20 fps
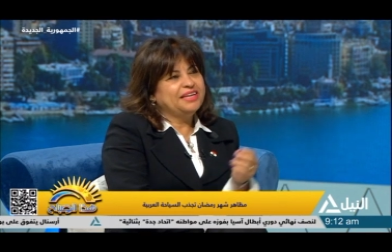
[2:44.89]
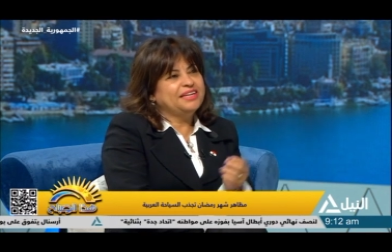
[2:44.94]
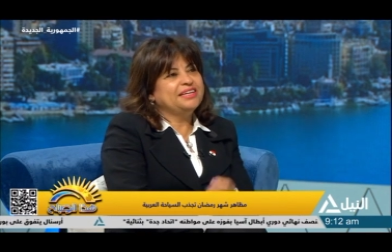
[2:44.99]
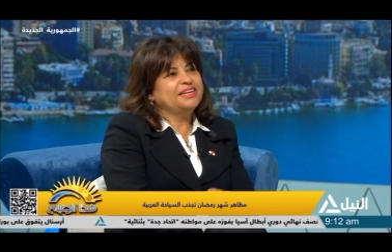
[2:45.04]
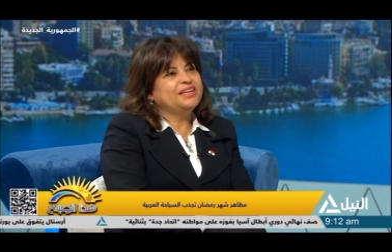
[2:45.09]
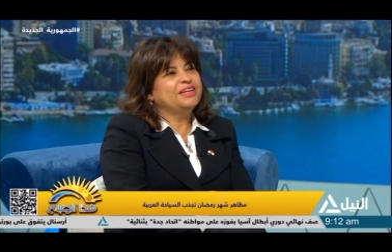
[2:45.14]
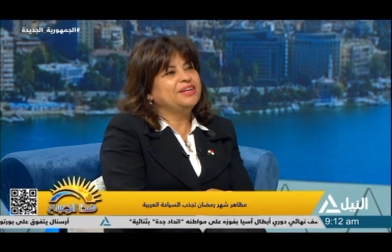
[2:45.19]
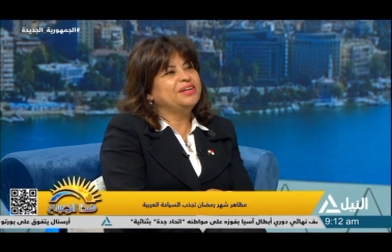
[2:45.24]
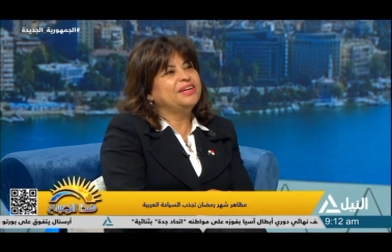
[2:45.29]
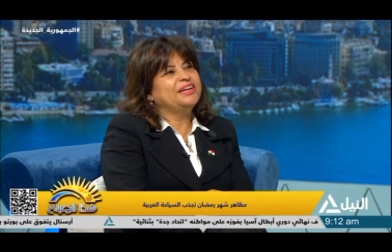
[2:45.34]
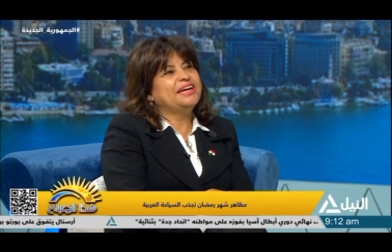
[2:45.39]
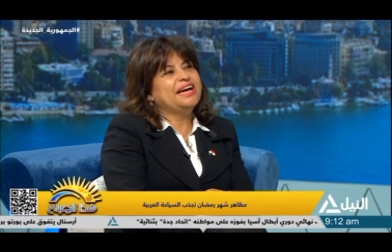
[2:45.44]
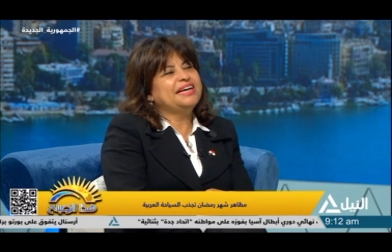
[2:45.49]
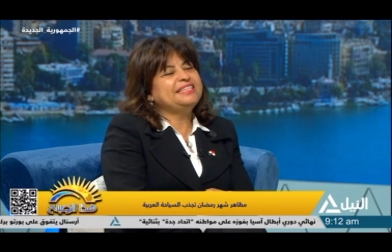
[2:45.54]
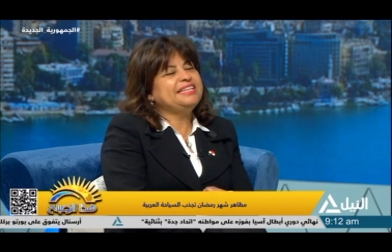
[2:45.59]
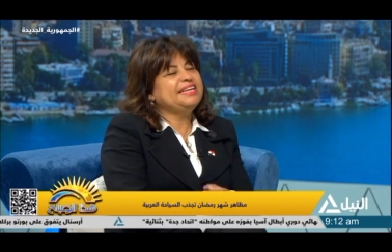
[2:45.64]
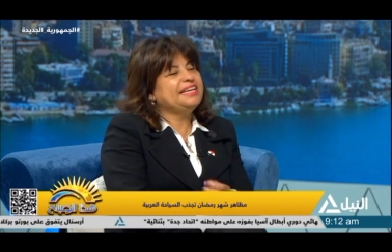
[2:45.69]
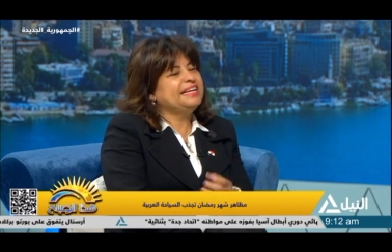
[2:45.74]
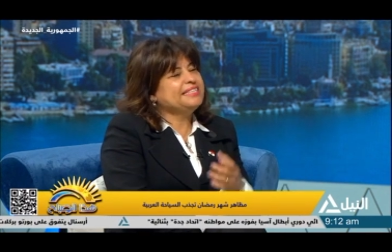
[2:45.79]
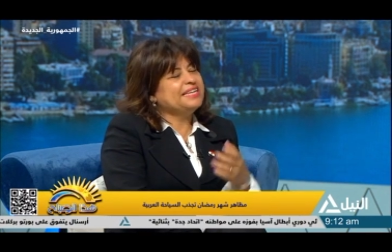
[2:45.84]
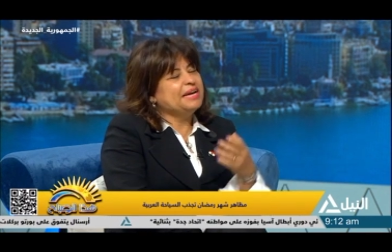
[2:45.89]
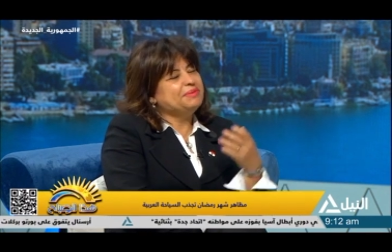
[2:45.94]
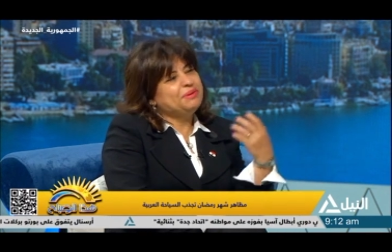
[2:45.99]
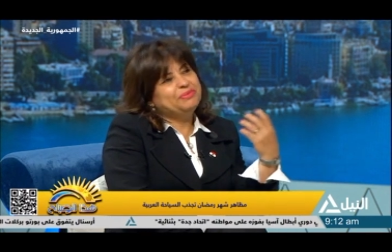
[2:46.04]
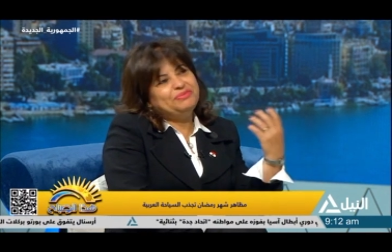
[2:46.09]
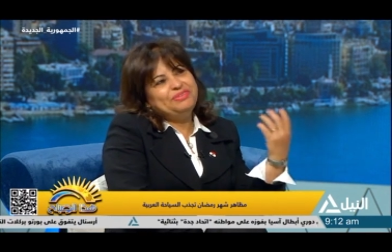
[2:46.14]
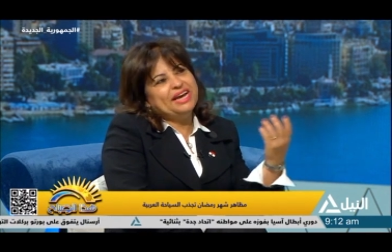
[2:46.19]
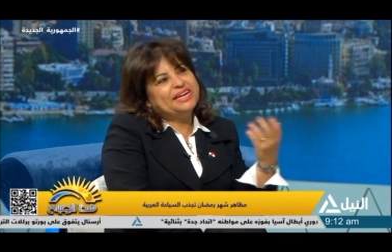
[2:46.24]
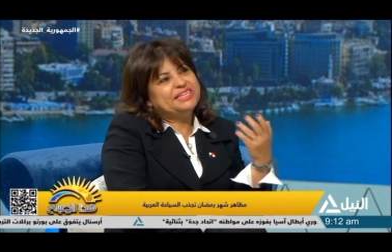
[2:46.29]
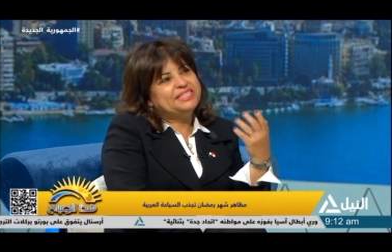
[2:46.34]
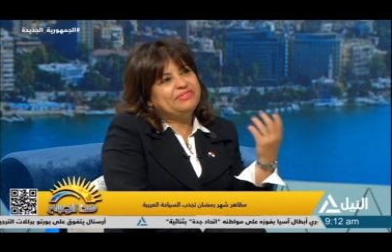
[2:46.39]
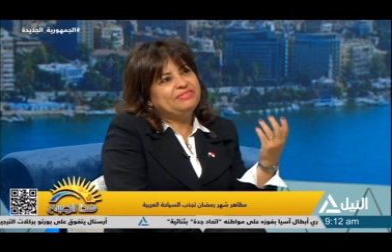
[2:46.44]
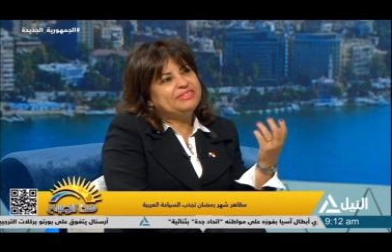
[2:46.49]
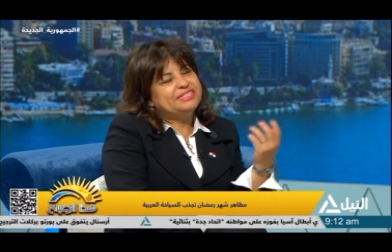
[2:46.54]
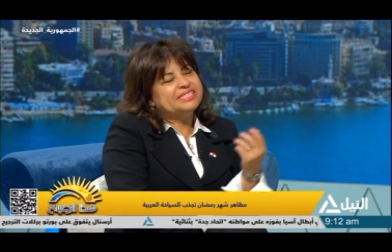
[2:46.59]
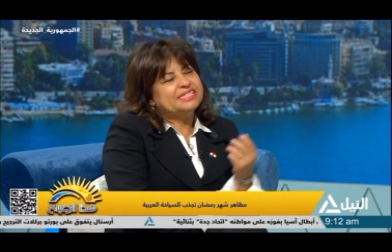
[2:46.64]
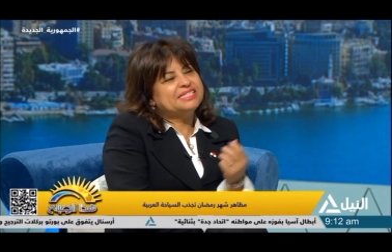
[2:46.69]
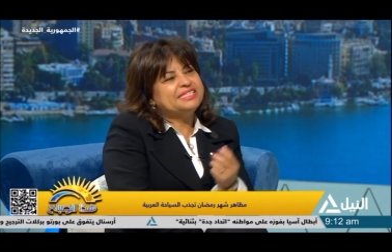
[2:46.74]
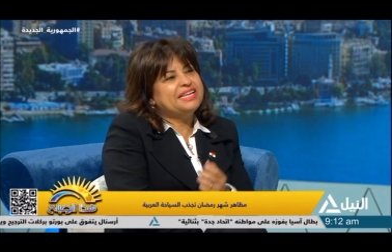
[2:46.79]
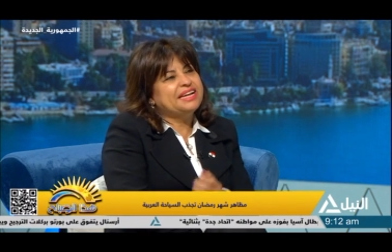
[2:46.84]
آه كمان في
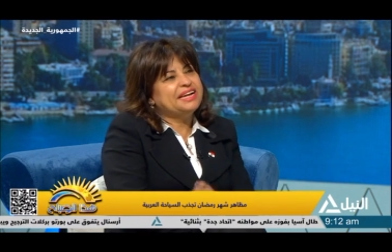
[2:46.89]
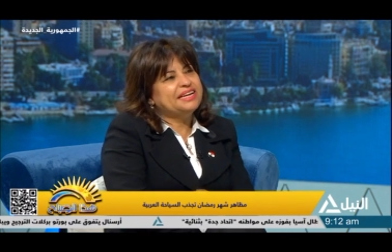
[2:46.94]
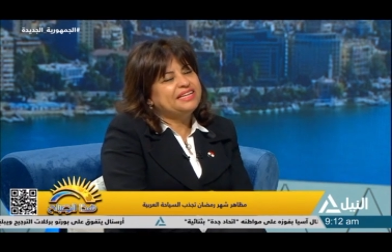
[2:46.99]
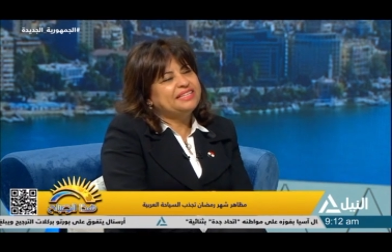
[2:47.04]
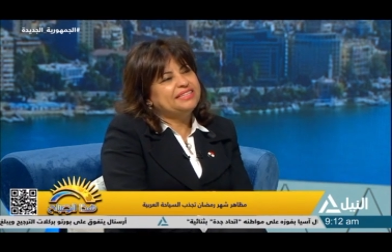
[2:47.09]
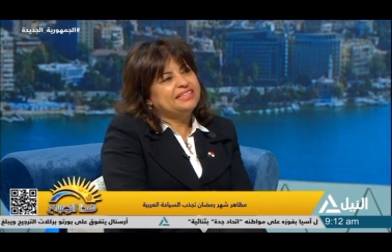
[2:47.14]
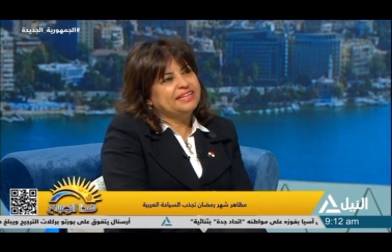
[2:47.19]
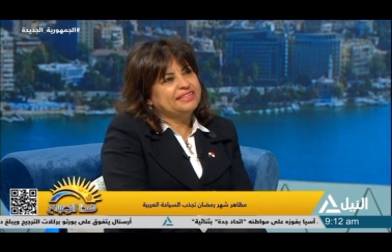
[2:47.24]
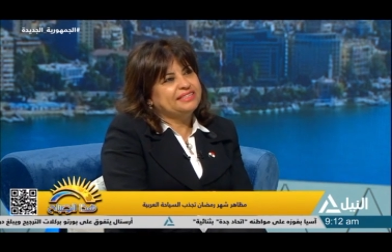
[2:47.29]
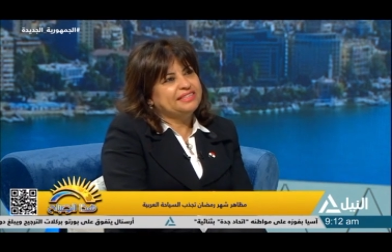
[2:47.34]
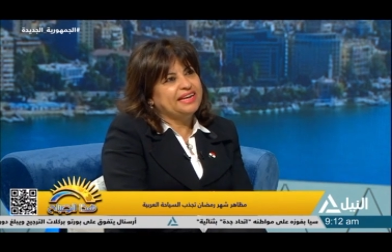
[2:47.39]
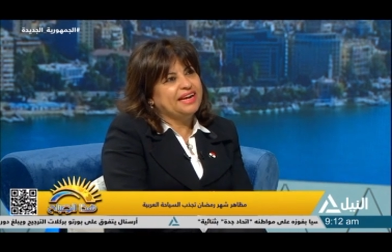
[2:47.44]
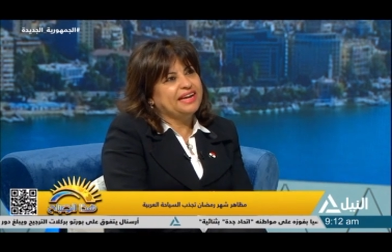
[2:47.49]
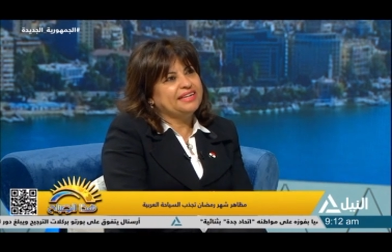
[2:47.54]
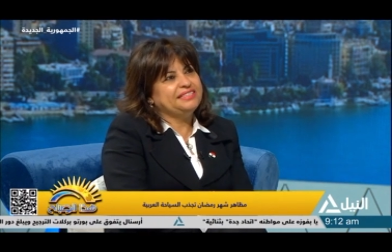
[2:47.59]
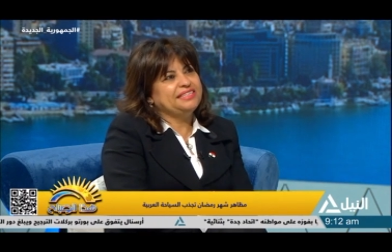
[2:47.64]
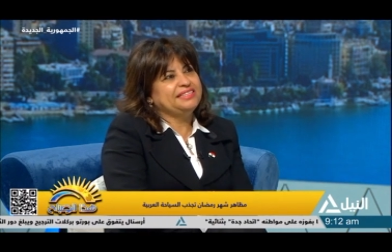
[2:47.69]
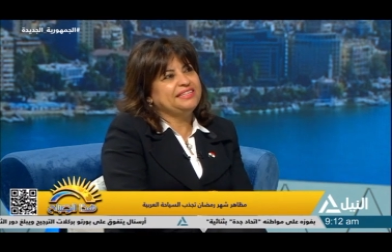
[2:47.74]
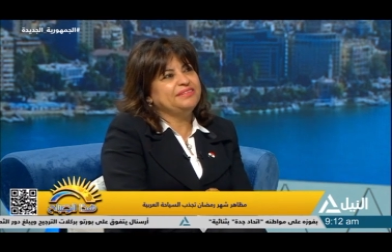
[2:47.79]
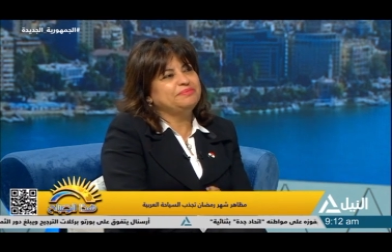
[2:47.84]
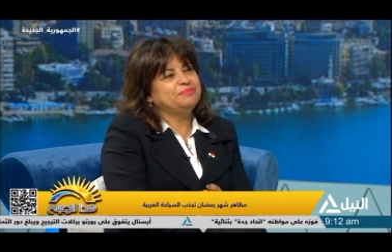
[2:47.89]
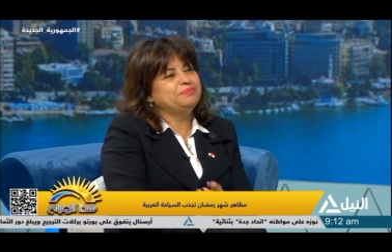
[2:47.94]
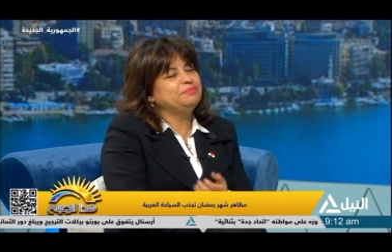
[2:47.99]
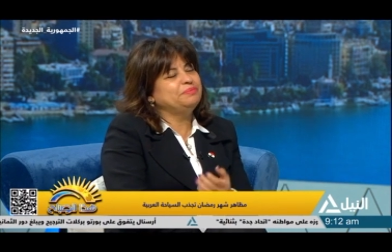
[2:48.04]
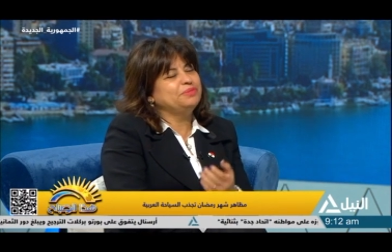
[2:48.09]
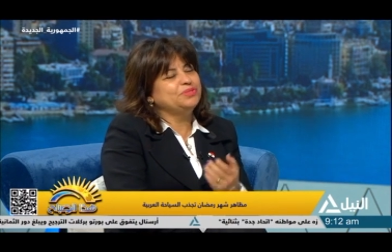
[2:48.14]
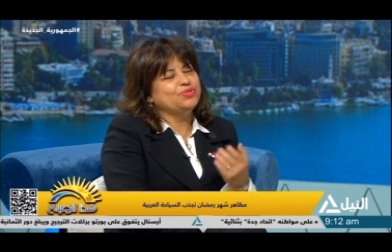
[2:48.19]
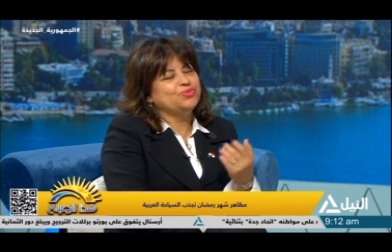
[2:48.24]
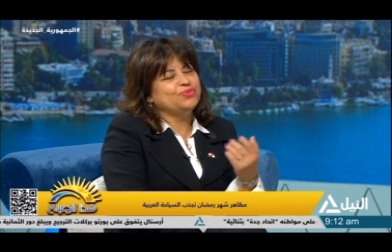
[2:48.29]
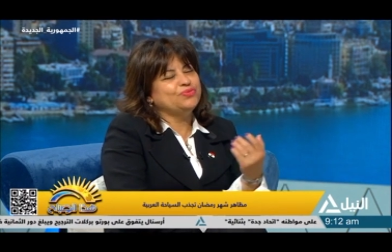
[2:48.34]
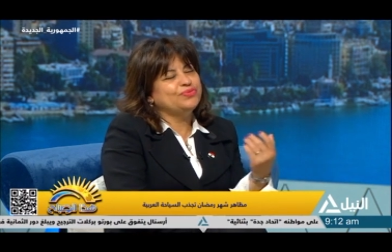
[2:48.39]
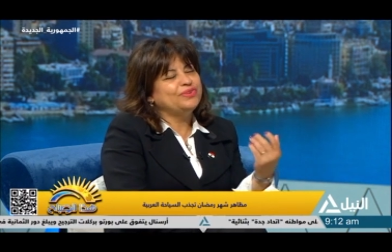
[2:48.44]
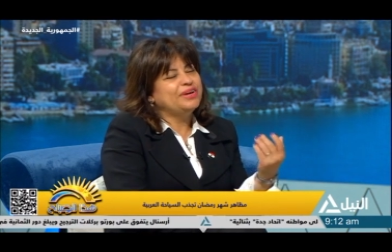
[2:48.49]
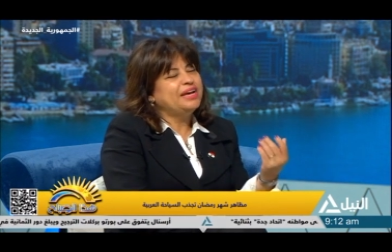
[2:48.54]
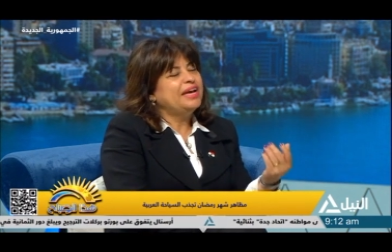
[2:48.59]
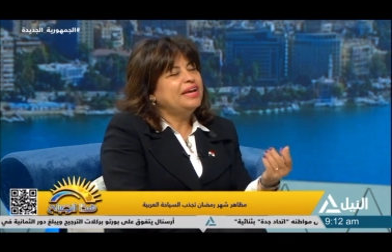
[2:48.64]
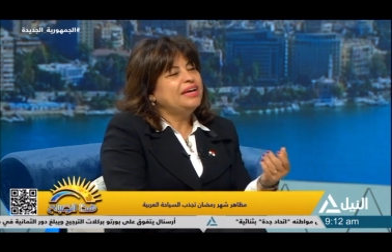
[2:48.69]
اكتيفيتيز كتيره جدا يعني بنشوف